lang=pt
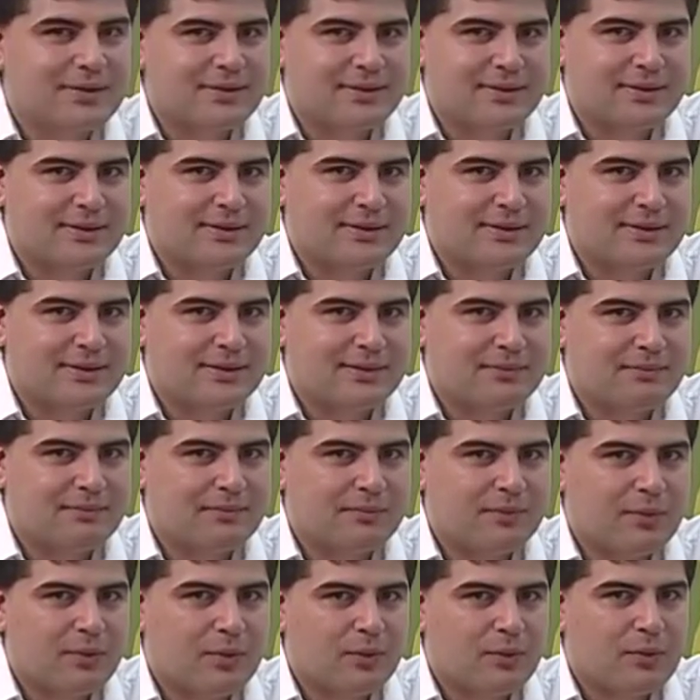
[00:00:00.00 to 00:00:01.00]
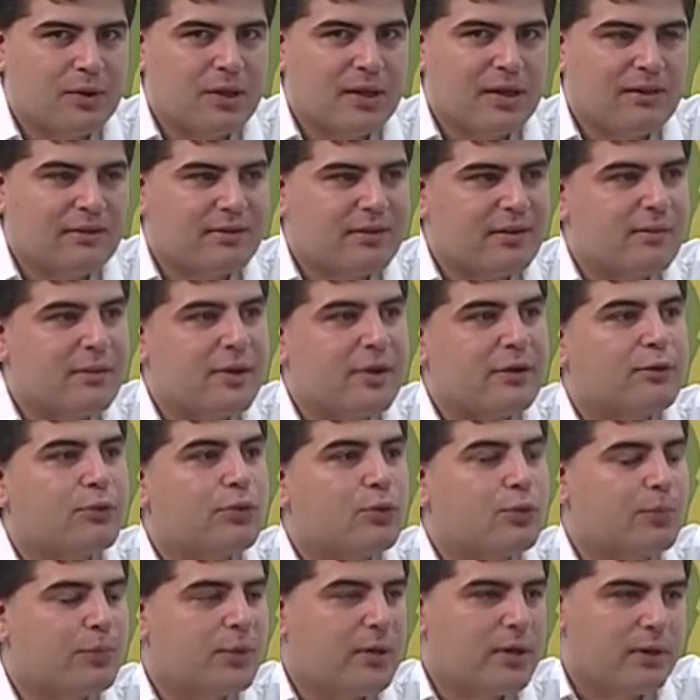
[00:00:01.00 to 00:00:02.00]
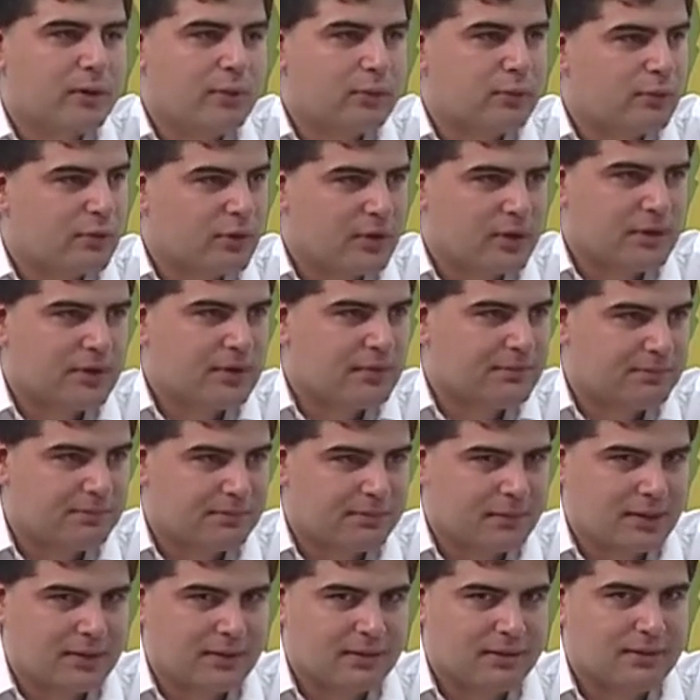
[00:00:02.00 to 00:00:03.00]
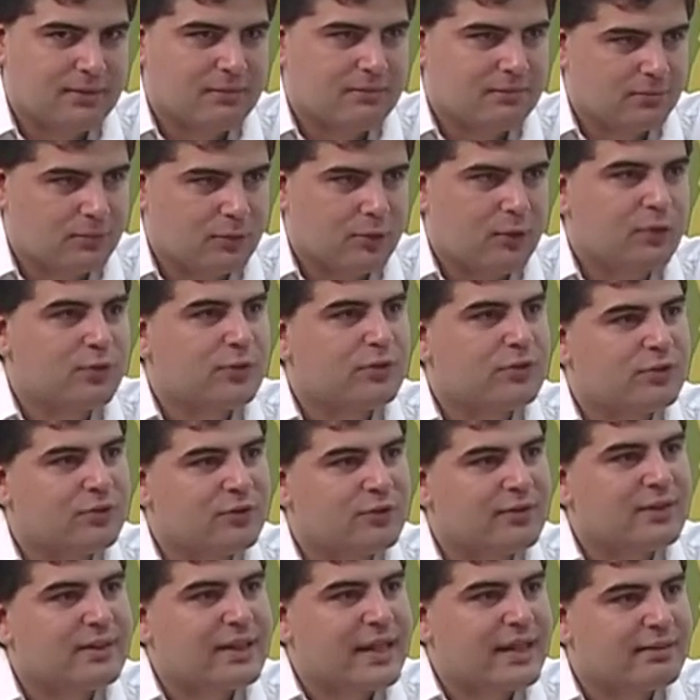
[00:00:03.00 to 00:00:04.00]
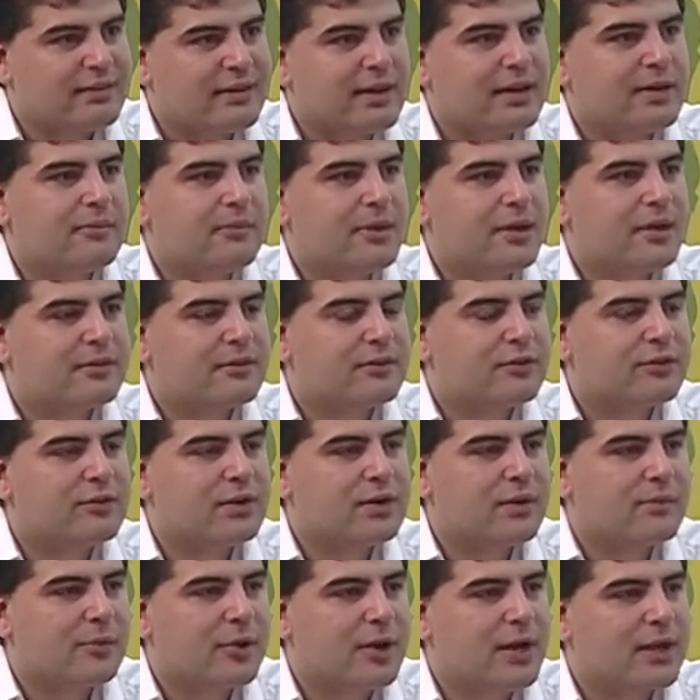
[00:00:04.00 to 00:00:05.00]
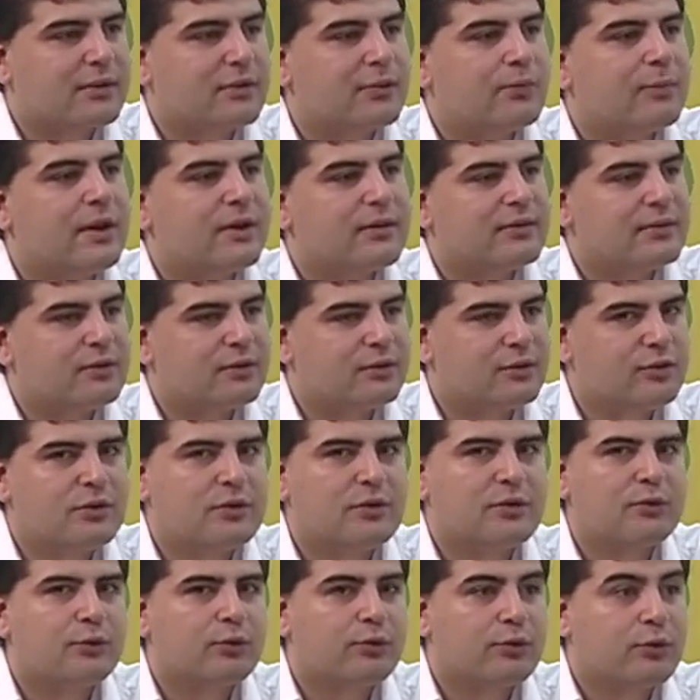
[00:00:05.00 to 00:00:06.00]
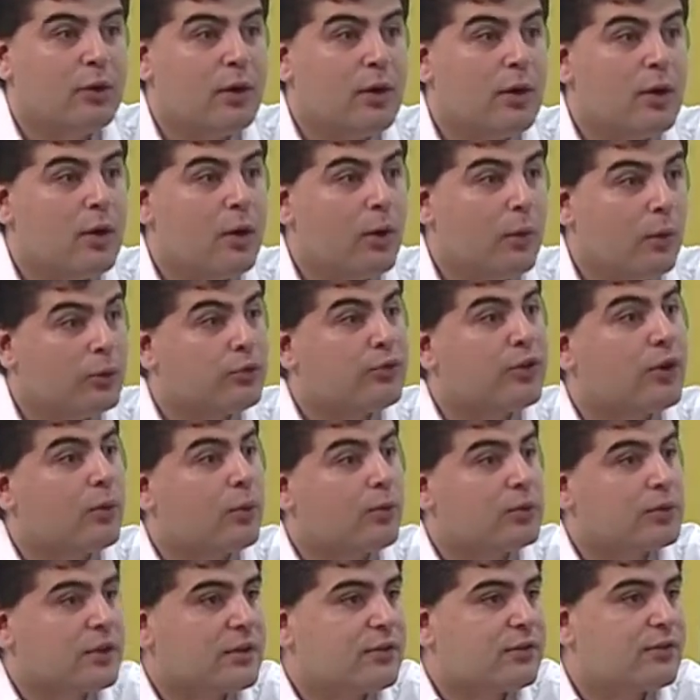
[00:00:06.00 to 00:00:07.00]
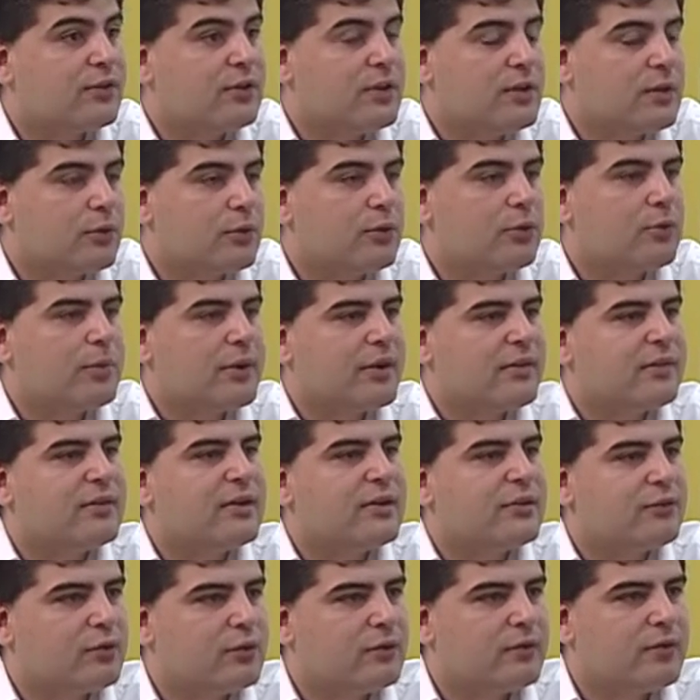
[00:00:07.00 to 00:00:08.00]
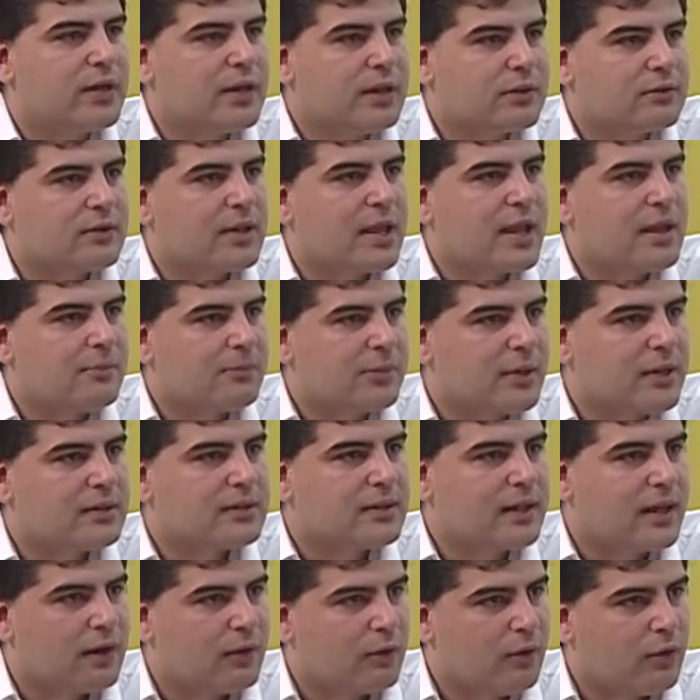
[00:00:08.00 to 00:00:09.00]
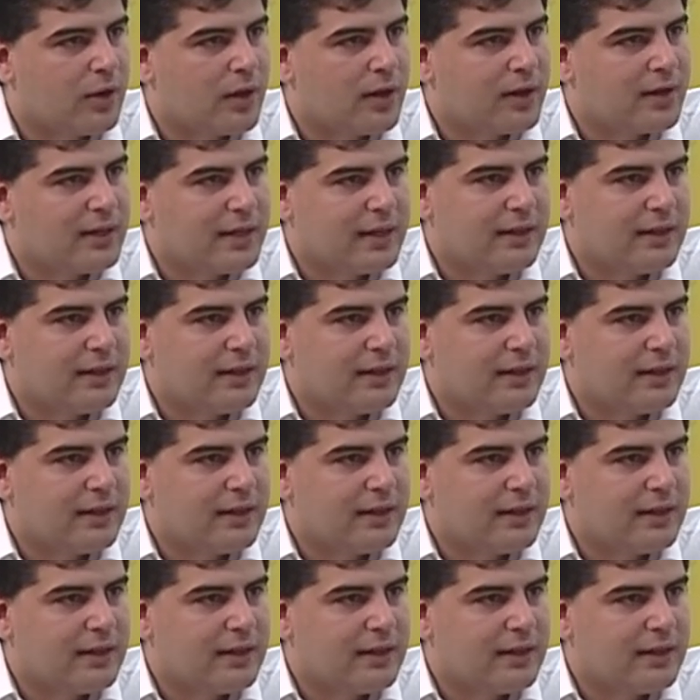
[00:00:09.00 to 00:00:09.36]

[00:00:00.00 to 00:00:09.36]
uh, eu queria saber a sua opinião, o senhor que uh, trouxe, disse que tem essa lembrança de campeonatos mais antigos, onde acontecia o que o presidente Noveleto quer implantar agora uhum.